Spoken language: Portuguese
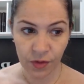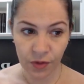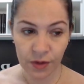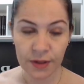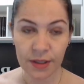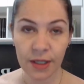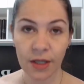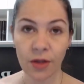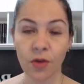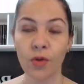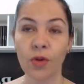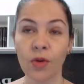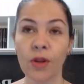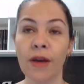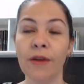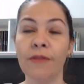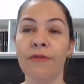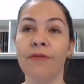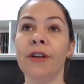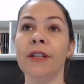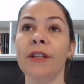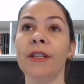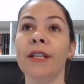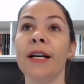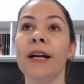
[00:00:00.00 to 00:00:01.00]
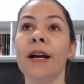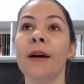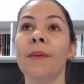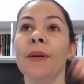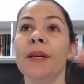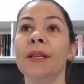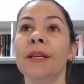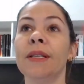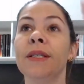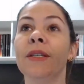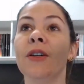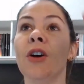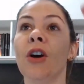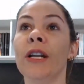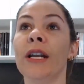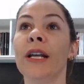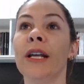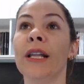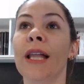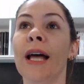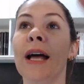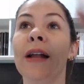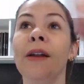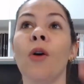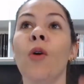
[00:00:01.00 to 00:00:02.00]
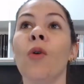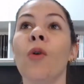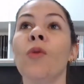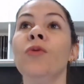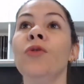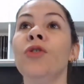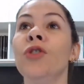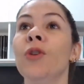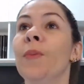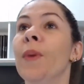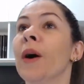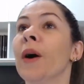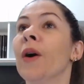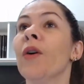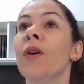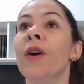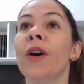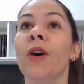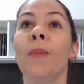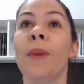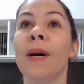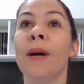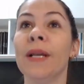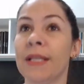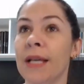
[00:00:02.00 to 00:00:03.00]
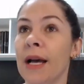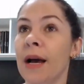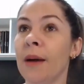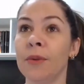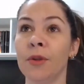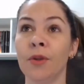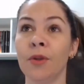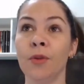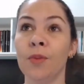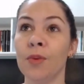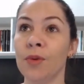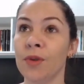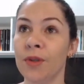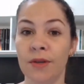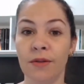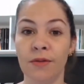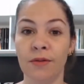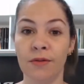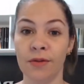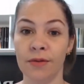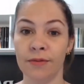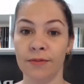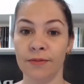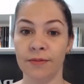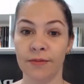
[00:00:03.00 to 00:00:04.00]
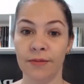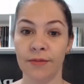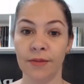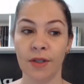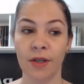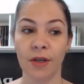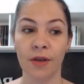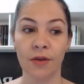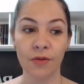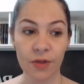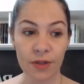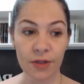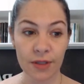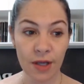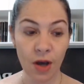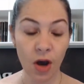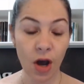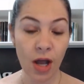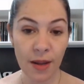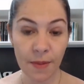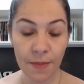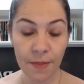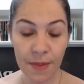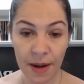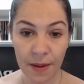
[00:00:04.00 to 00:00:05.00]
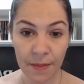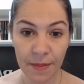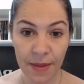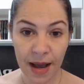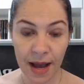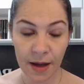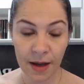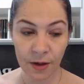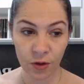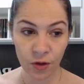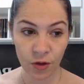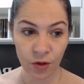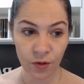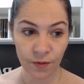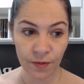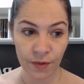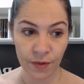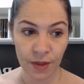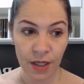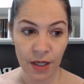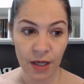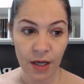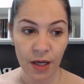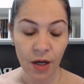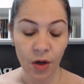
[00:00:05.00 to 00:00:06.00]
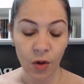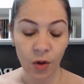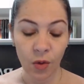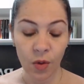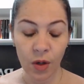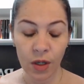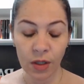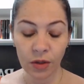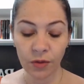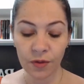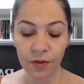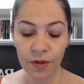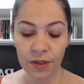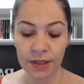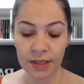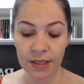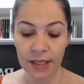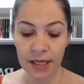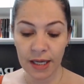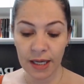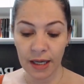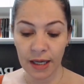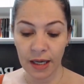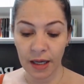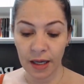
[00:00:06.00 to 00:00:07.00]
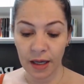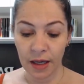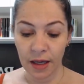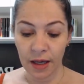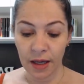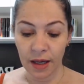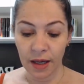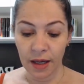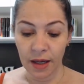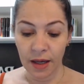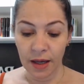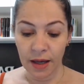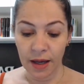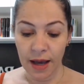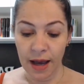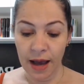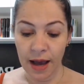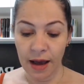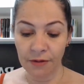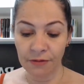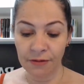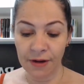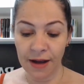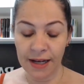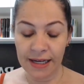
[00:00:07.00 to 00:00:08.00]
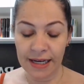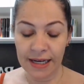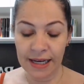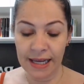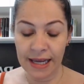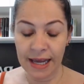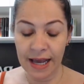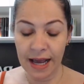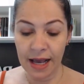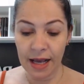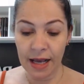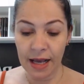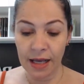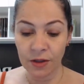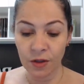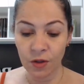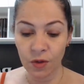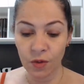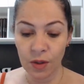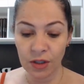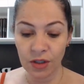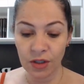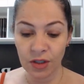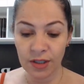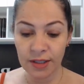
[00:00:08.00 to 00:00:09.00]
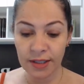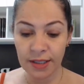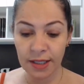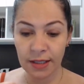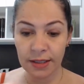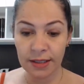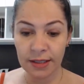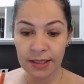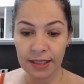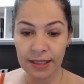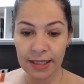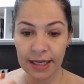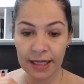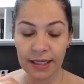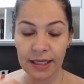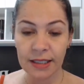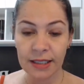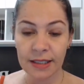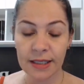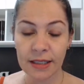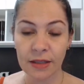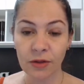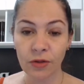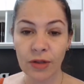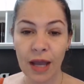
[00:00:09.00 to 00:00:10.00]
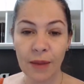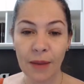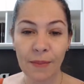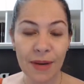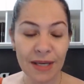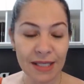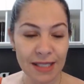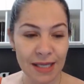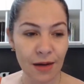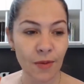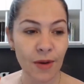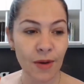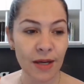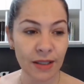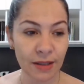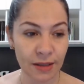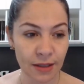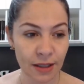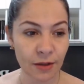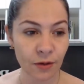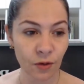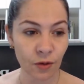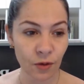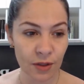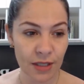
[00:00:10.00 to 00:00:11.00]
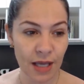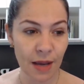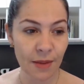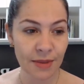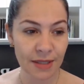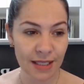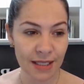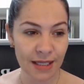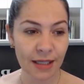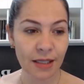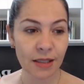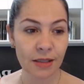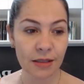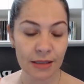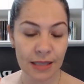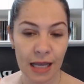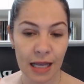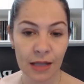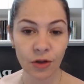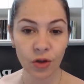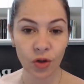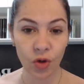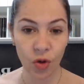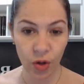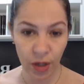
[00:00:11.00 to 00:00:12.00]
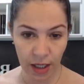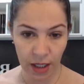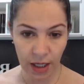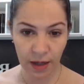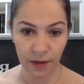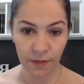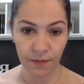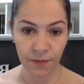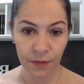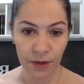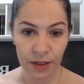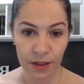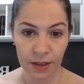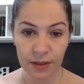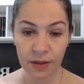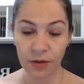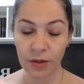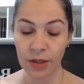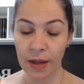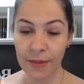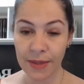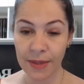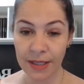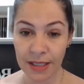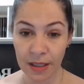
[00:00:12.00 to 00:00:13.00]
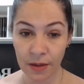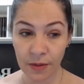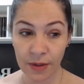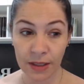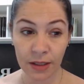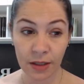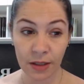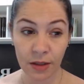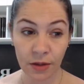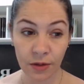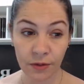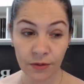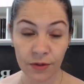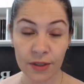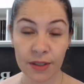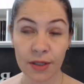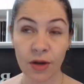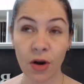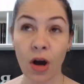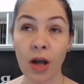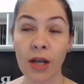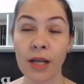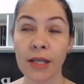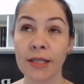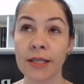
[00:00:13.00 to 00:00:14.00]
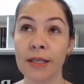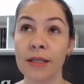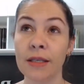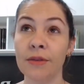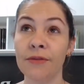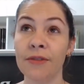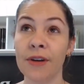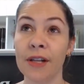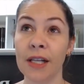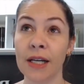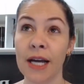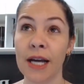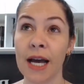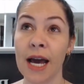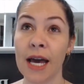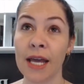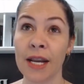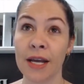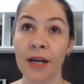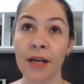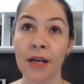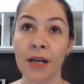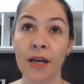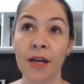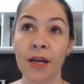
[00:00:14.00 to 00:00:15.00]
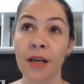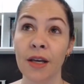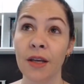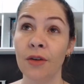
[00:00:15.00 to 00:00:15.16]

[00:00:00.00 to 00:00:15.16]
Você não levanta a cabeça e olha lá longe para correr o mais rápido possível. Você olha para baixo. Quando você avalia a sua distância daqui, você não está mais aguentando, sabe? Você está cansado de correr, você não está mais aguentando. Aí você olha assim, você fala, cara,